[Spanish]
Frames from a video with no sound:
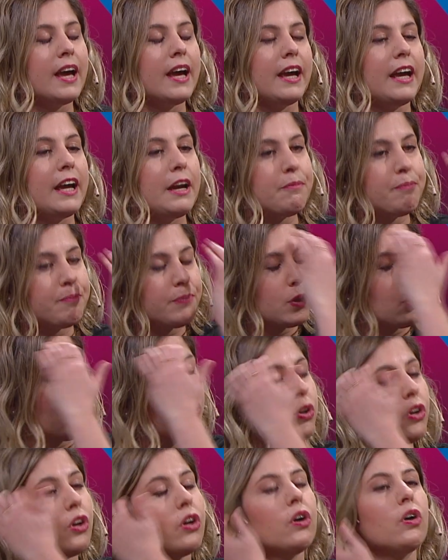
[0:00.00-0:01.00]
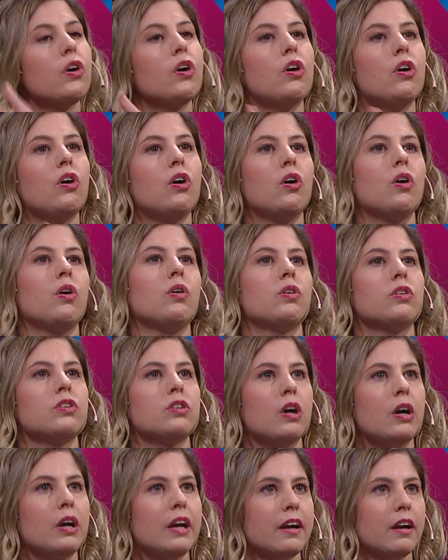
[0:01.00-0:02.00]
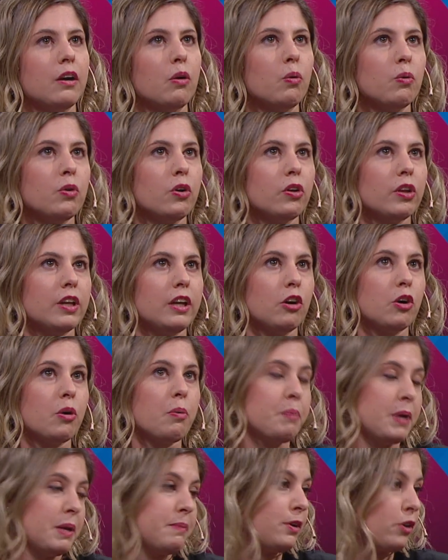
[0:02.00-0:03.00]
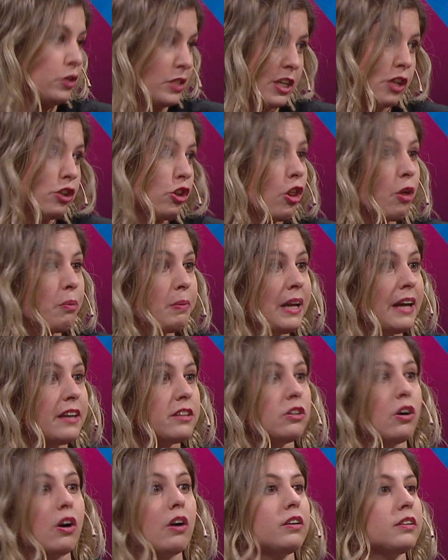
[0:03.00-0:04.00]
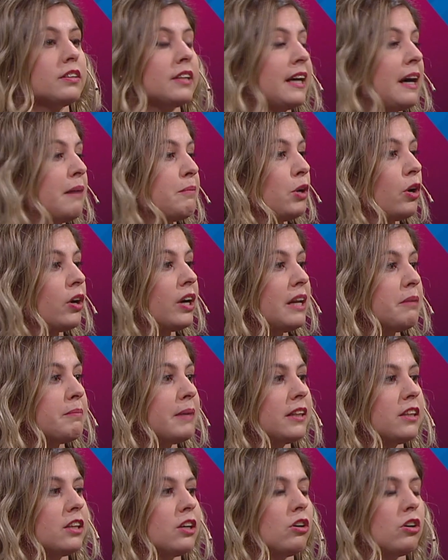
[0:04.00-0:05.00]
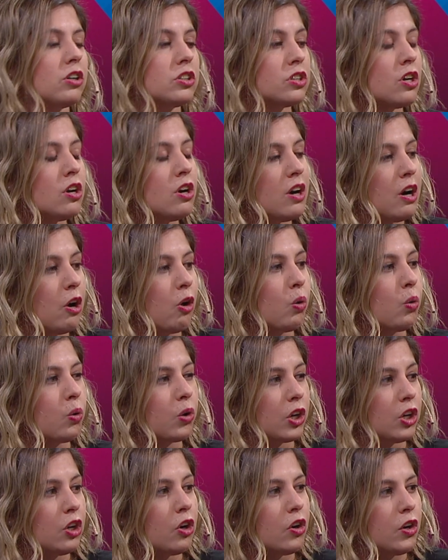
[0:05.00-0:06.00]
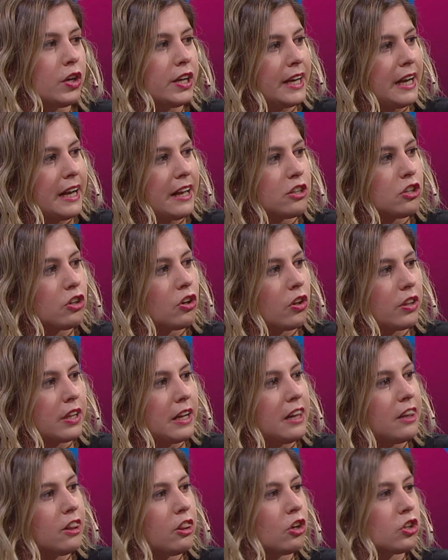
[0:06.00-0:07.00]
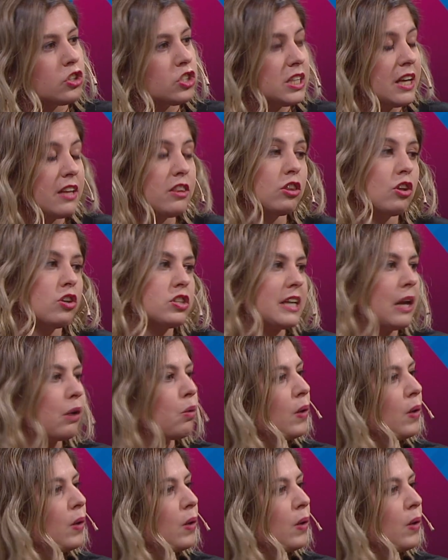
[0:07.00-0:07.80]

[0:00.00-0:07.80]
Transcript: Em, uno, eh, uno de los primeros en estos 2000 años cambios climáticos ocurrió en el año del 200 al